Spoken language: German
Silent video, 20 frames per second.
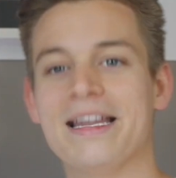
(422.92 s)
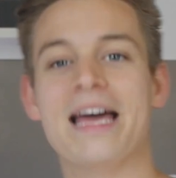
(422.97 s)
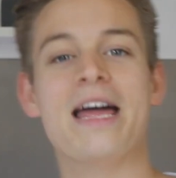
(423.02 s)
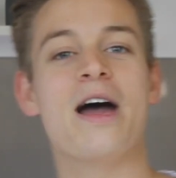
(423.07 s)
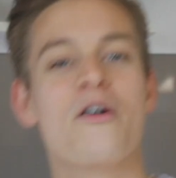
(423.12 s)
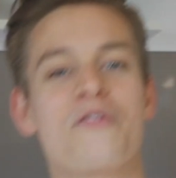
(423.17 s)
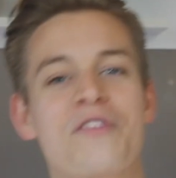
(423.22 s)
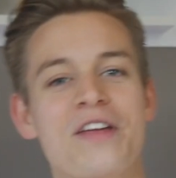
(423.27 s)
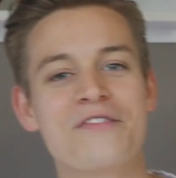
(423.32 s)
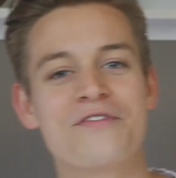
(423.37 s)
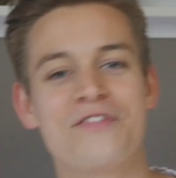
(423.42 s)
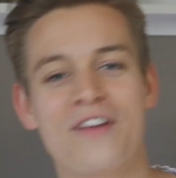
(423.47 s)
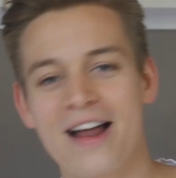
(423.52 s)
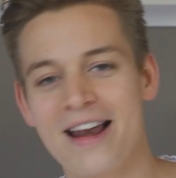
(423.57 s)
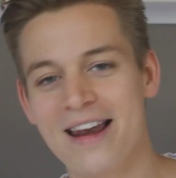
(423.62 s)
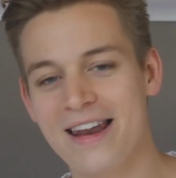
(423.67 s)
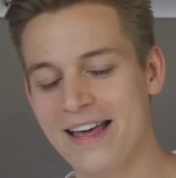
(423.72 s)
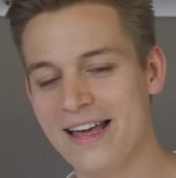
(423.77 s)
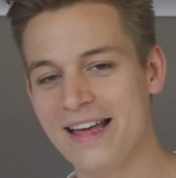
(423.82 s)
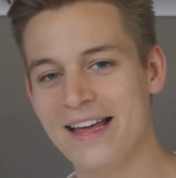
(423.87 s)
Naja, auf jeden
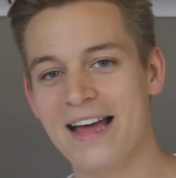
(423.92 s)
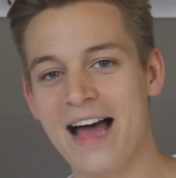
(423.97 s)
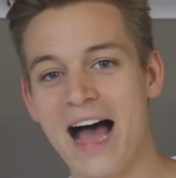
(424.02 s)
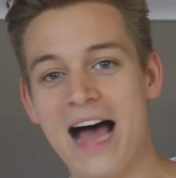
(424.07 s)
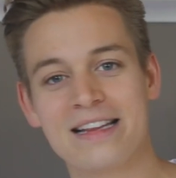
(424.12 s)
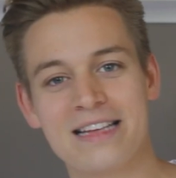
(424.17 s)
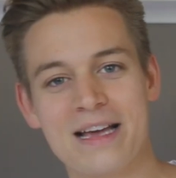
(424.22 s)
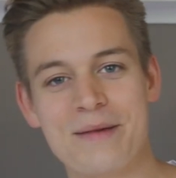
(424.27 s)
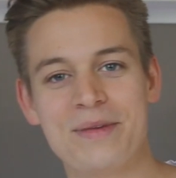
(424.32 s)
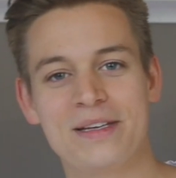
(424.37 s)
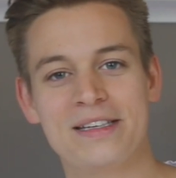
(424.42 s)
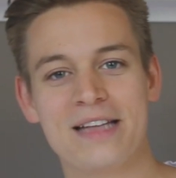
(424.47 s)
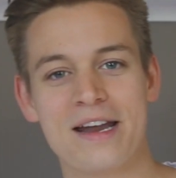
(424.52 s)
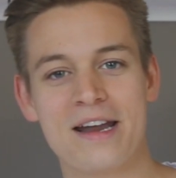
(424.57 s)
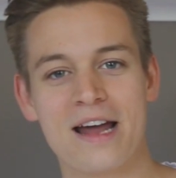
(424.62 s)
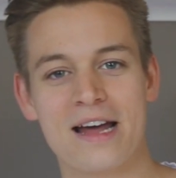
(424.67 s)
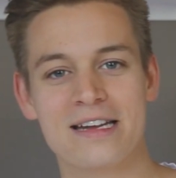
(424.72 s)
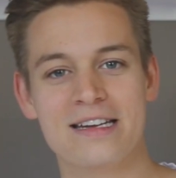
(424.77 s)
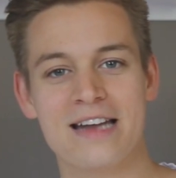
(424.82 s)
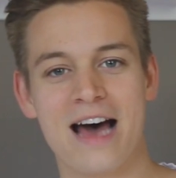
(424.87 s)
Fall äh, hat er mich
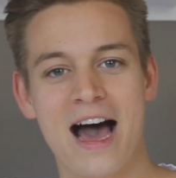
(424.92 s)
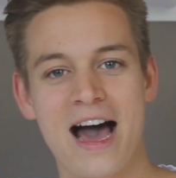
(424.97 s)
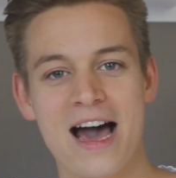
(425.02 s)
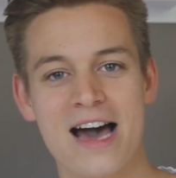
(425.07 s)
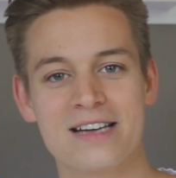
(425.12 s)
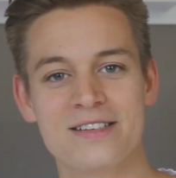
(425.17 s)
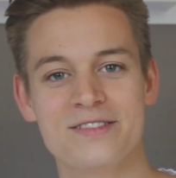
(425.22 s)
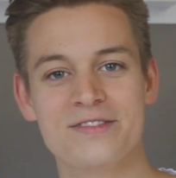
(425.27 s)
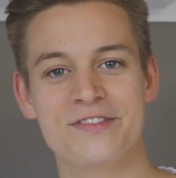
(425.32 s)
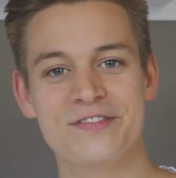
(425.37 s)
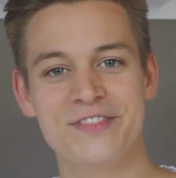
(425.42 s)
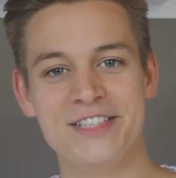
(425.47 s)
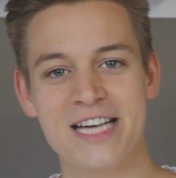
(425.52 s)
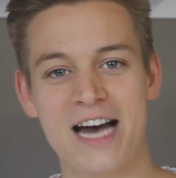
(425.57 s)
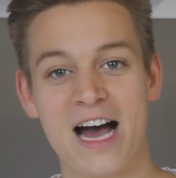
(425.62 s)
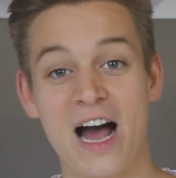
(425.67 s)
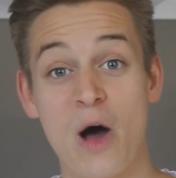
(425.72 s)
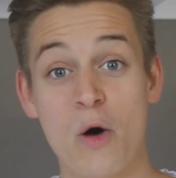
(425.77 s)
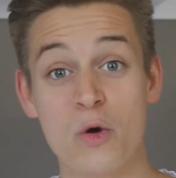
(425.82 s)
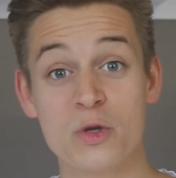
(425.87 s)
dann an den Haaren
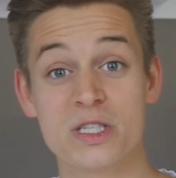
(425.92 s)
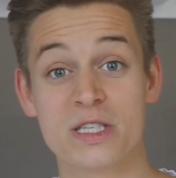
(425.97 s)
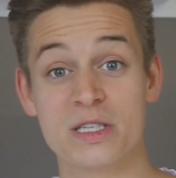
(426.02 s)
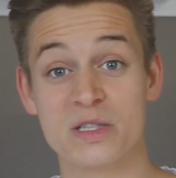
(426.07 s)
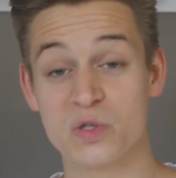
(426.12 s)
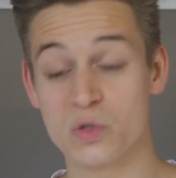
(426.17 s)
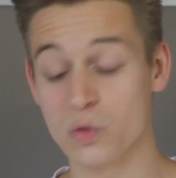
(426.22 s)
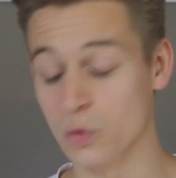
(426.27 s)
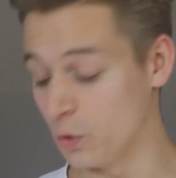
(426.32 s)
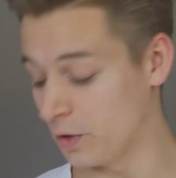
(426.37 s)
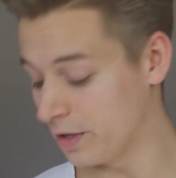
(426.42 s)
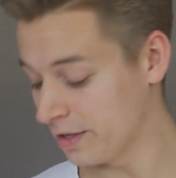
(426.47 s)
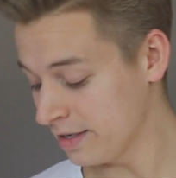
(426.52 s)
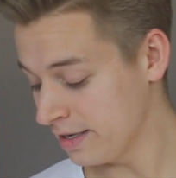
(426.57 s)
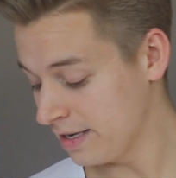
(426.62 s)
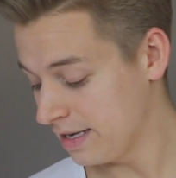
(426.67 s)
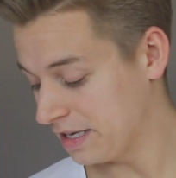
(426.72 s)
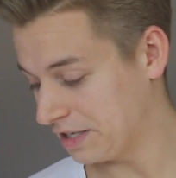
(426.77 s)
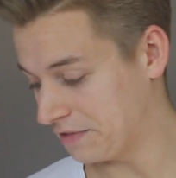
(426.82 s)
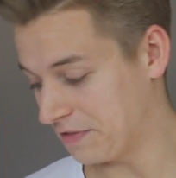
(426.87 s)
wieder
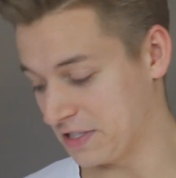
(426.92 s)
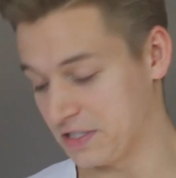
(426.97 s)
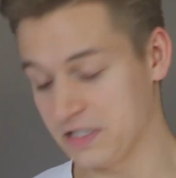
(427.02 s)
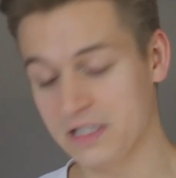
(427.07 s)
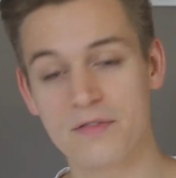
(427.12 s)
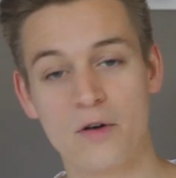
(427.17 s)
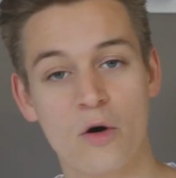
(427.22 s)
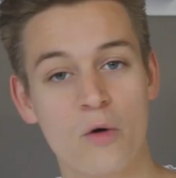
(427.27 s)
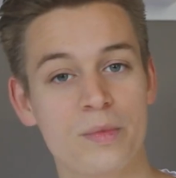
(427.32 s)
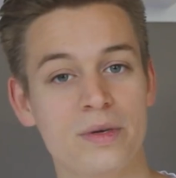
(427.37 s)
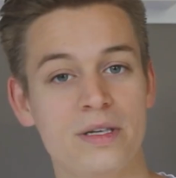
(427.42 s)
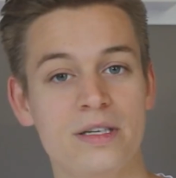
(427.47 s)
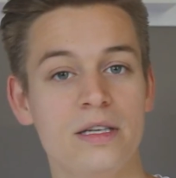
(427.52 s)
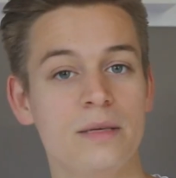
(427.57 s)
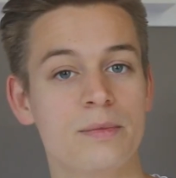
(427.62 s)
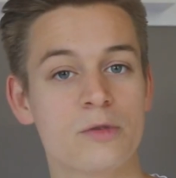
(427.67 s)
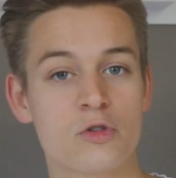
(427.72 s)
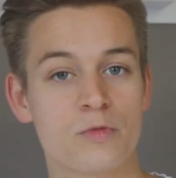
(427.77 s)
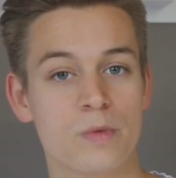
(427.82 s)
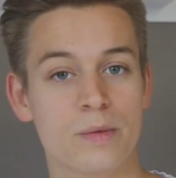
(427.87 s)
rausgezogen. Ich weiß nicht, warum ich
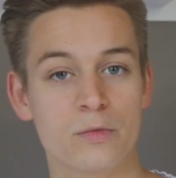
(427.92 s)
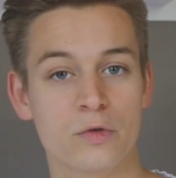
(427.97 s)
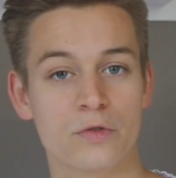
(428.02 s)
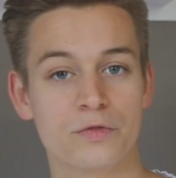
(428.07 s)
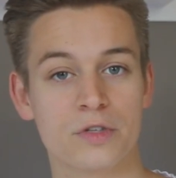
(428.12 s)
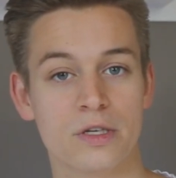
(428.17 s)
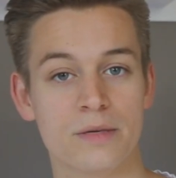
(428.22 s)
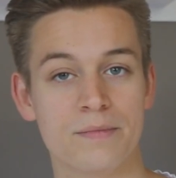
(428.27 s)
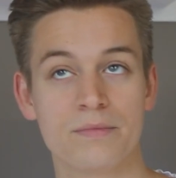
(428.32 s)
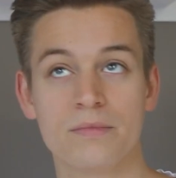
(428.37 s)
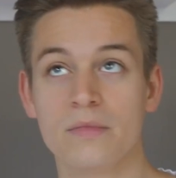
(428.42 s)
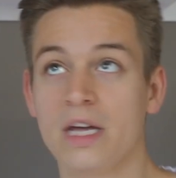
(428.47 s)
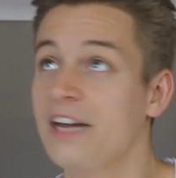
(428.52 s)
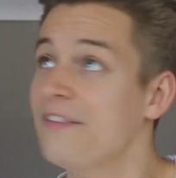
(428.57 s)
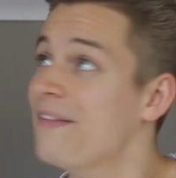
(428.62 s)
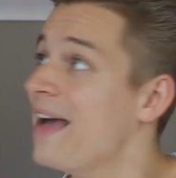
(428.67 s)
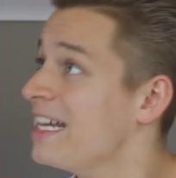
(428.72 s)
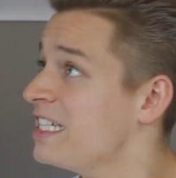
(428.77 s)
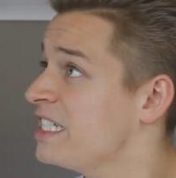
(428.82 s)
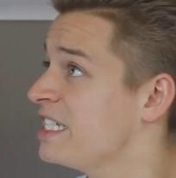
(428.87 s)
nicht mitschwimmen durfte.
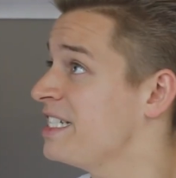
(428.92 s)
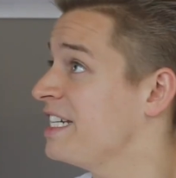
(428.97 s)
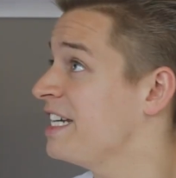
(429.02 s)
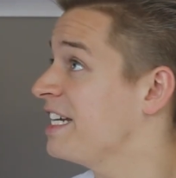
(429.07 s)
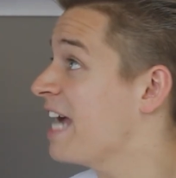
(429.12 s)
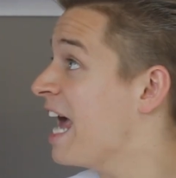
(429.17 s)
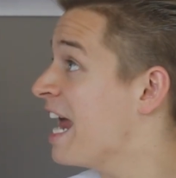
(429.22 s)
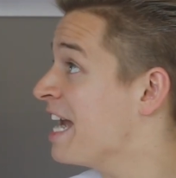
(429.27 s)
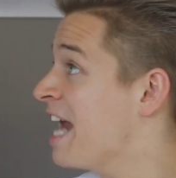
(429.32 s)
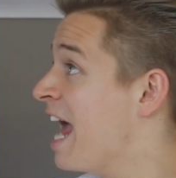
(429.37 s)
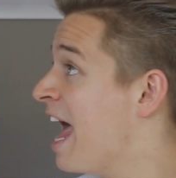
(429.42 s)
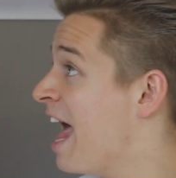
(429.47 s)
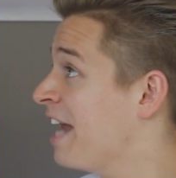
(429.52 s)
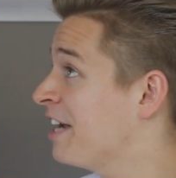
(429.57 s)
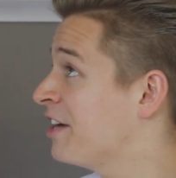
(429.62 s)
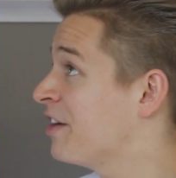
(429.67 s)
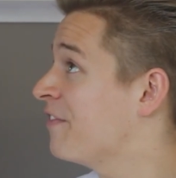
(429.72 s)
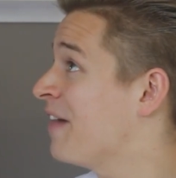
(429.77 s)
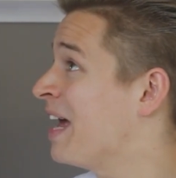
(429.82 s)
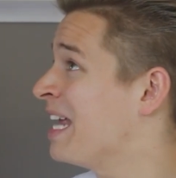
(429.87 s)
Ich weiß es nicht, keine
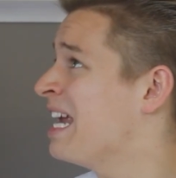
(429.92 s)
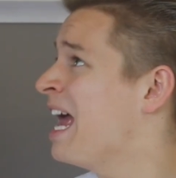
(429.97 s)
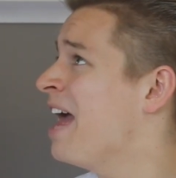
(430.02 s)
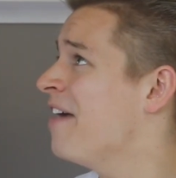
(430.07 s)
Ahnung.